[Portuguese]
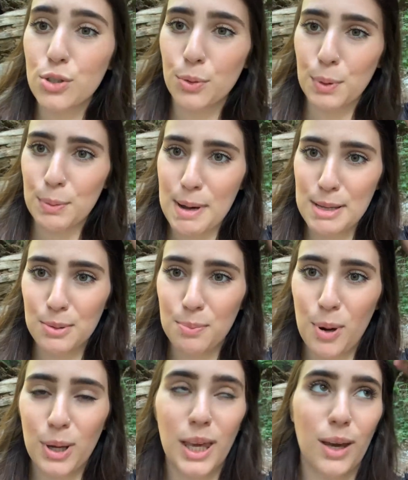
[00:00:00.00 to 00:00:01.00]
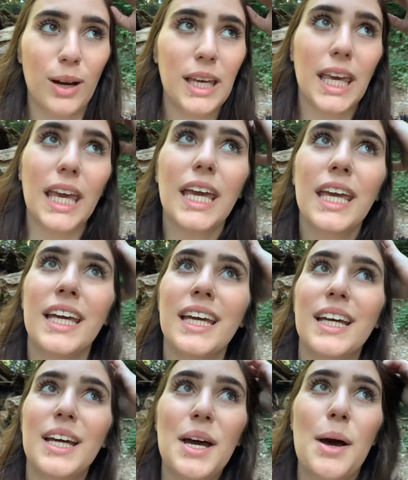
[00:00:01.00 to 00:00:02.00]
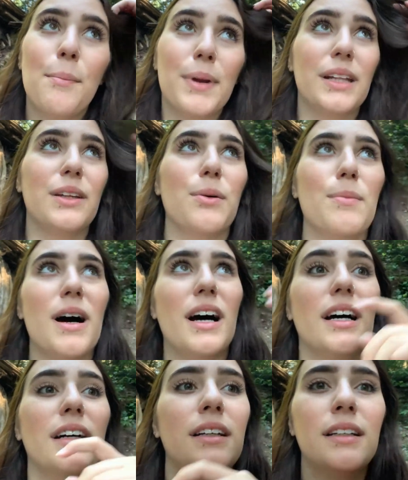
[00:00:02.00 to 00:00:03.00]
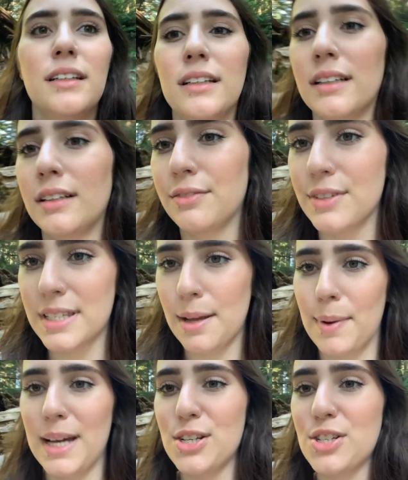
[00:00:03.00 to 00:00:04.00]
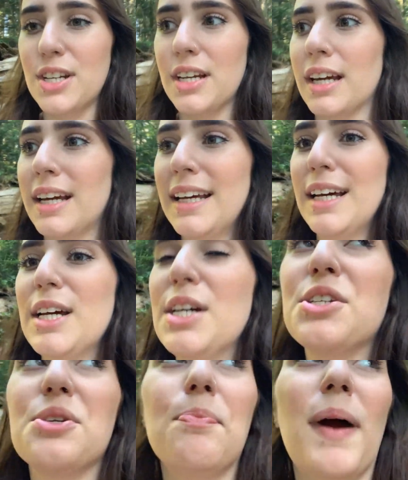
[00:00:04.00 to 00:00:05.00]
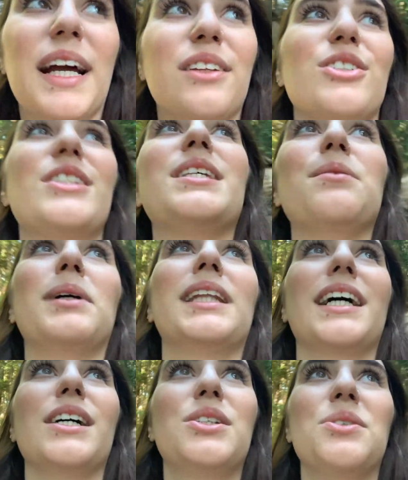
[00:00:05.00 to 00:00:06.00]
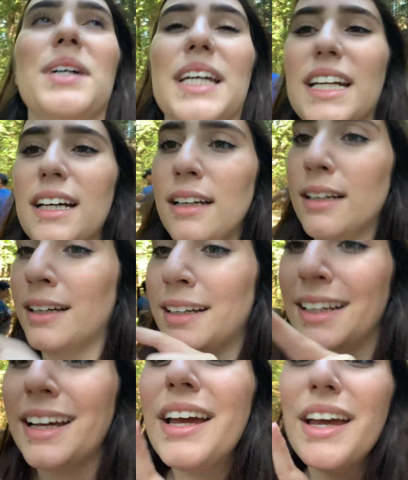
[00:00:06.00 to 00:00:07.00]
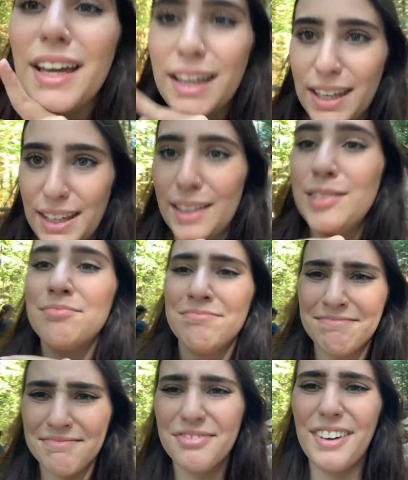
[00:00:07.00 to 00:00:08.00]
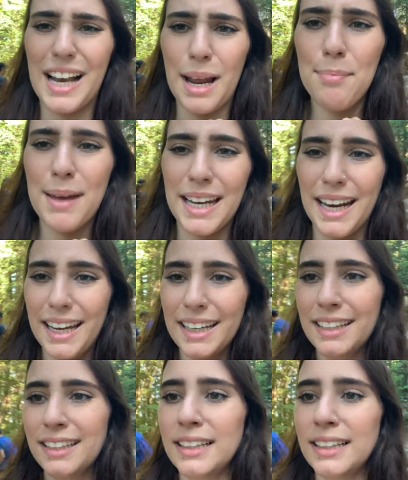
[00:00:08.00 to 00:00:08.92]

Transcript: gente subiu mais um pouquinho aqui pra ter uma vista mais de, de perto de cima da cachoeira. E vale a pena, hein?